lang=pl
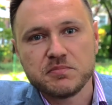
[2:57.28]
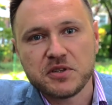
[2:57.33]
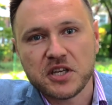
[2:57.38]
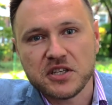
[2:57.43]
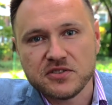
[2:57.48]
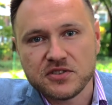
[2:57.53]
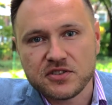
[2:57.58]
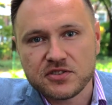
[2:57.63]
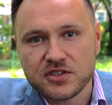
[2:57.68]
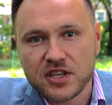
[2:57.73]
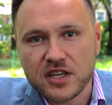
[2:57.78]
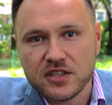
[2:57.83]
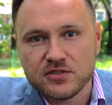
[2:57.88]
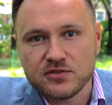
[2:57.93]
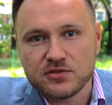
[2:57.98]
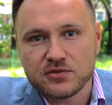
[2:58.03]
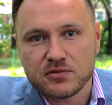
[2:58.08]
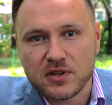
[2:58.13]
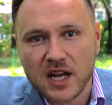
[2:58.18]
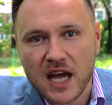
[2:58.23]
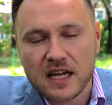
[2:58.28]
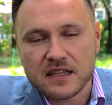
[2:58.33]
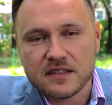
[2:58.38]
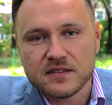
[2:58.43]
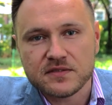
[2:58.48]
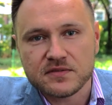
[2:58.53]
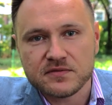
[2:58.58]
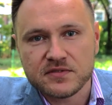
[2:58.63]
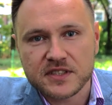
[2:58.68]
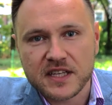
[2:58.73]
50
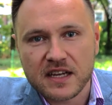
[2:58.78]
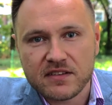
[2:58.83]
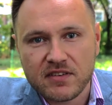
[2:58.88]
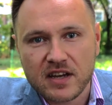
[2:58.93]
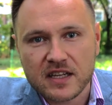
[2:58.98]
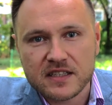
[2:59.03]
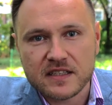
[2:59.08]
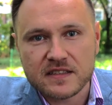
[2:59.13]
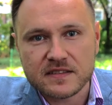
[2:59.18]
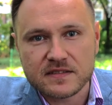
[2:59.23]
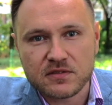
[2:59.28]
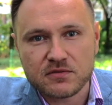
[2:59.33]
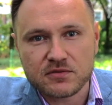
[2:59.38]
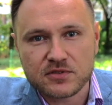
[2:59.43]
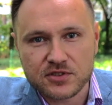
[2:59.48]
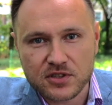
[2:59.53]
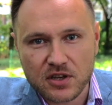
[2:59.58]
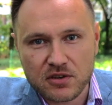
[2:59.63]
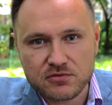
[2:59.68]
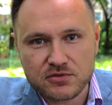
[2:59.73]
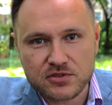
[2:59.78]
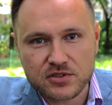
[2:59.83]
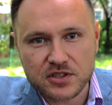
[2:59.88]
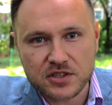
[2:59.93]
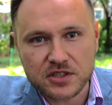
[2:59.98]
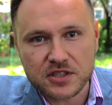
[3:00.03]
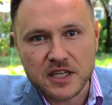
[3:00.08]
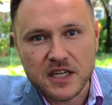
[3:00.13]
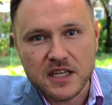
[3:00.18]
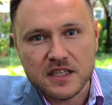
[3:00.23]
lat wydawane są
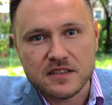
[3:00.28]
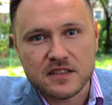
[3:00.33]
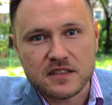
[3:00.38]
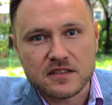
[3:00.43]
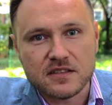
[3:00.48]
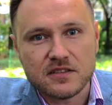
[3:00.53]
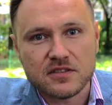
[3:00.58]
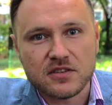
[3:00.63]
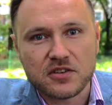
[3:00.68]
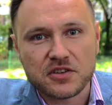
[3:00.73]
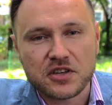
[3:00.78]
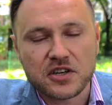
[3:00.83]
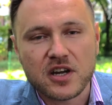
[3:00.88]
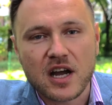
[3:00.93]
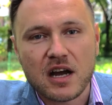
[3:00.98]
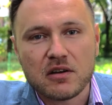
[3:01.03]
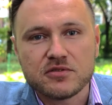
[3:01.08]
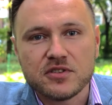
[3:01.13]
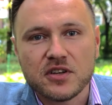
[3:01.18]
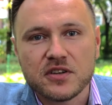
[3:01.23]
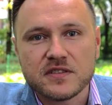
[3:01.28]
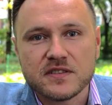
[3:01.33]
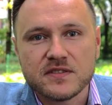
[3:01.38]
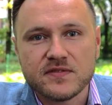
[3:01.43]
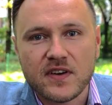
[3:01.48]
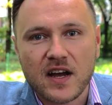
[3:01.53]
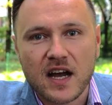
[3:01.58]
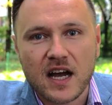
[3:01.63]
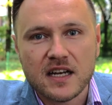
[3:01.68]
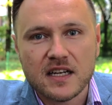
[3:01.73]
książki nie tylko jego
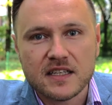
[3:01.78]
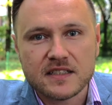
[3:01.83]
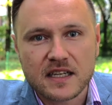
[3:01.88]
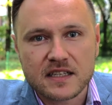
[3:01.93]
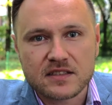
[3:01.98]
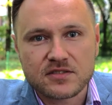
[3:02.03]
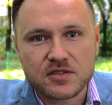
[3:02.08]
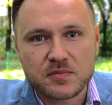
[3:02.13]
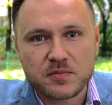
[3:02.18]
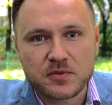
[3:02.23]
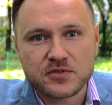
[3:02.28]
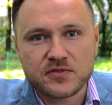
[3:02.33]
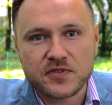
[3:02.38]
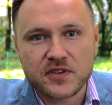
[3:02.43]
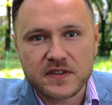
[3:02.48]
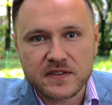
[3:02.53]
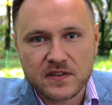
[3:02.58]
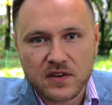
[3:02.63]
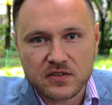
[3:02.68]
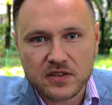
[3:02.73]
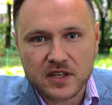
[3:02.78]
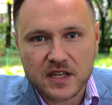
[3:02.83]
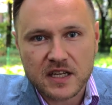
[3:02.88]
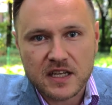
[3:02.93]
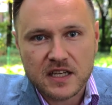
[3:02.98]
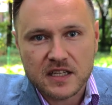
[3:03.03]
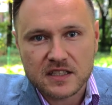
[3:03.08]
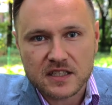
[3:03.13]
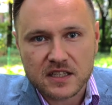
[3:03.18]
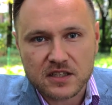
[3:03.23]
autorstwa, ale także poświęcone
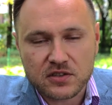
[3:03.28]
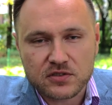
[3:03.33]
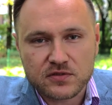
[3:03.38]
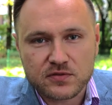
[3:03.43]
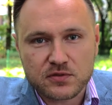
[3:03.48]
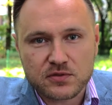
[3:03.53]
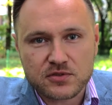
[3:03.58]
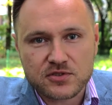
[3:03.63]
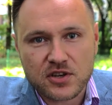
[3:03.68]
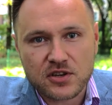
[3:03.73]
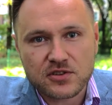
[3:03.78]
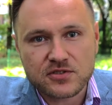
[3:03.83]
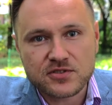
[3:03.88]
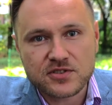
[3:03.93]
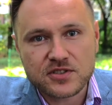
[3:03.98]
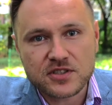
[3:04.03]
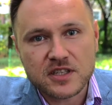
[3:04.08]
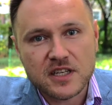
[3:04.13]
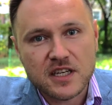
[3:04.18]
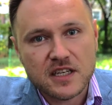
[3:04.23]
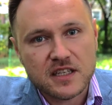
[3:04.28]
jego twórczości